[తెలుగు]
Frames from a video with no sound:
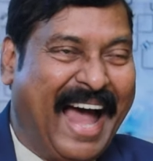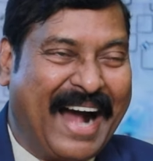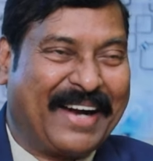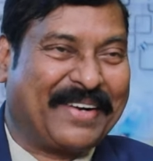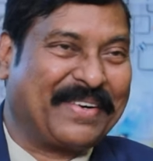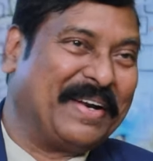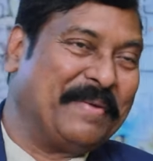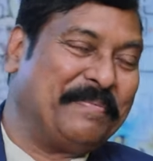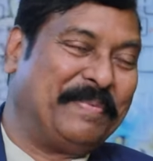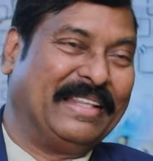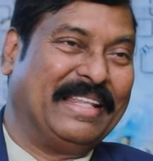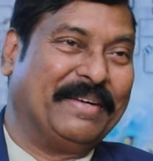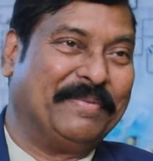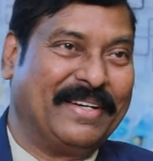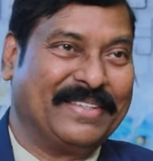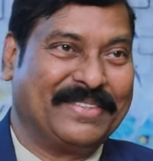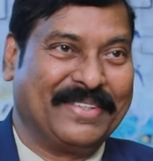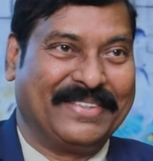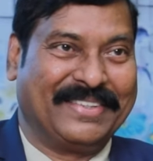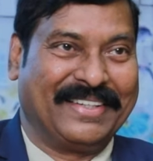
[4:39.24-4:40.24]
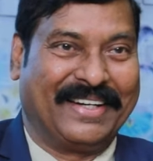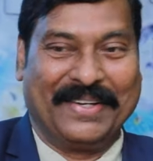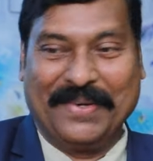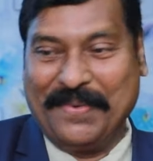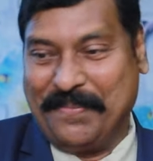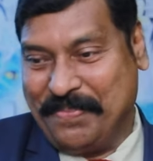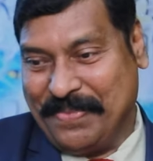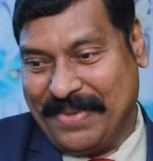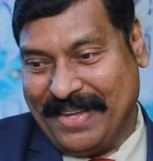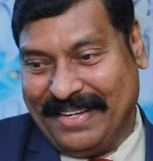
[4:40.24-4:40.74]
అక్కడ ఉన్న పెద్ద మనిషి వచ్చాడు
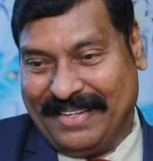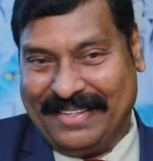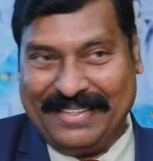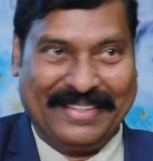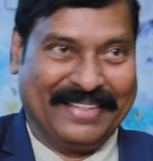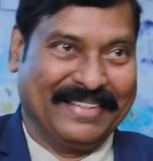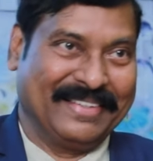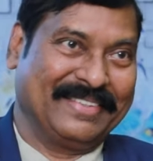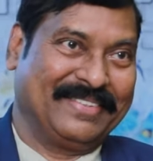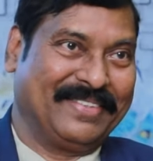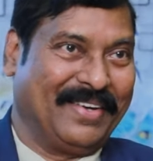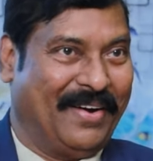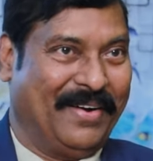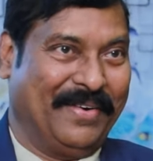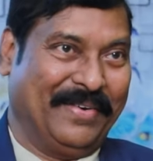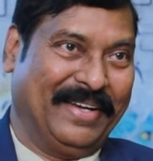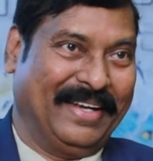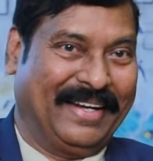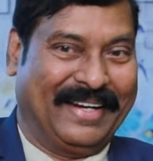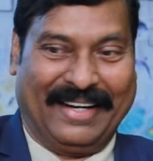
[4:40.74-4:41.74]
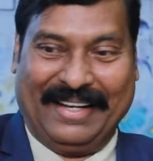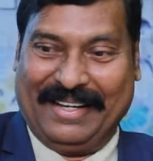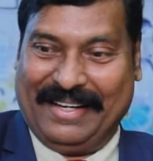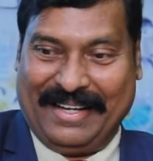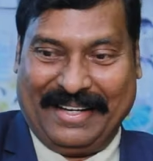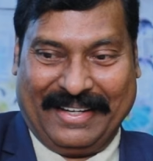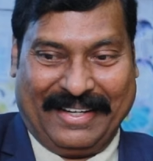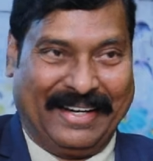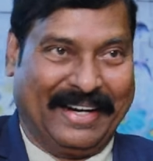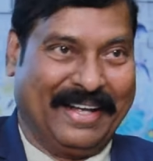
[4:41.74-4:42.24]
స్వామి ఇక్కడ
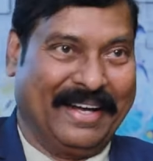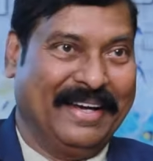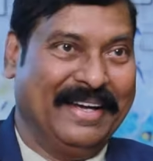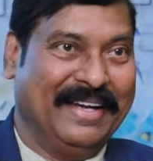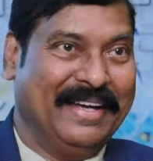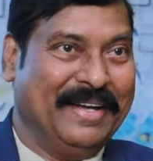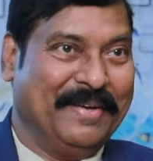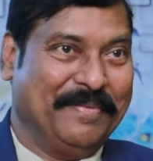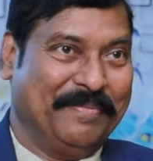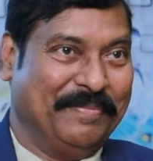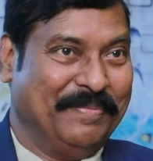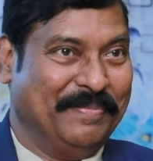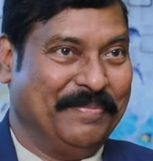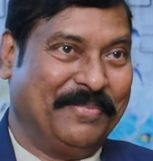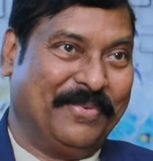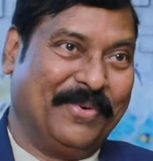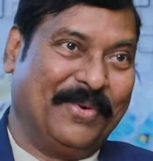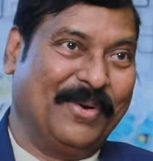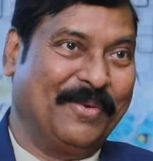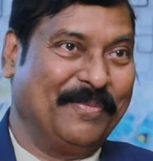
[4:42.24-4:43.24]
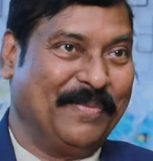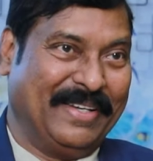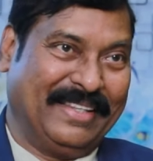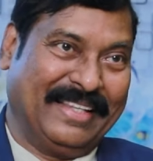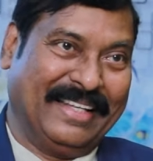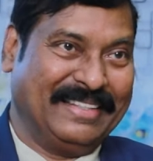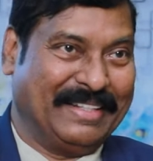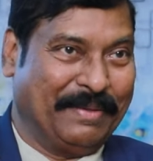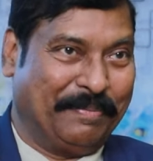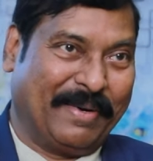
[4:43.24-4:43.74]
ఉన్న ఇక్కడ ఫోన్
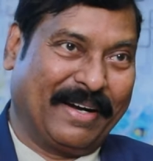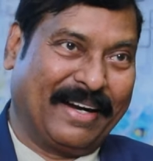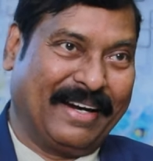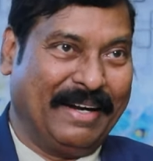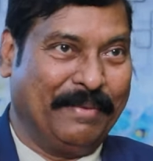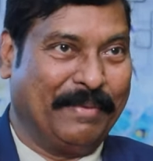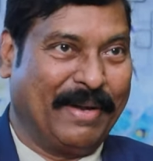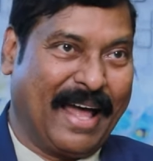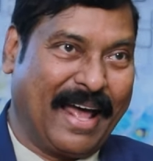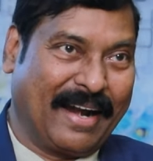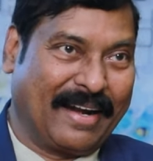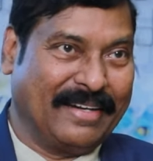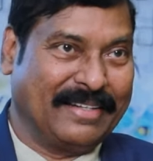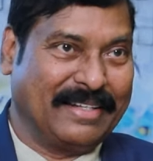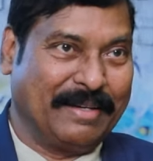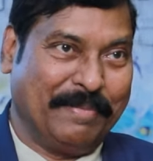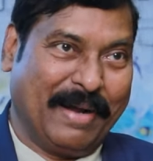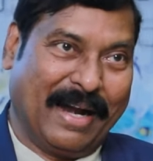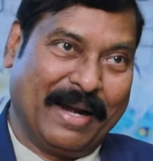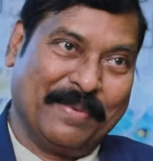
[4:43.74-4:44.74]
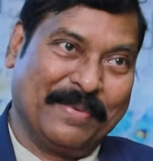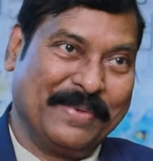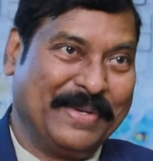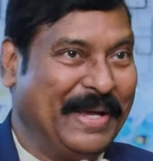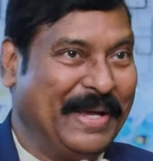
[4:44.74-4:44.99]
పోయిందని చెప్పకండి మన ఆర్గనైజేషన్ బ్యాన్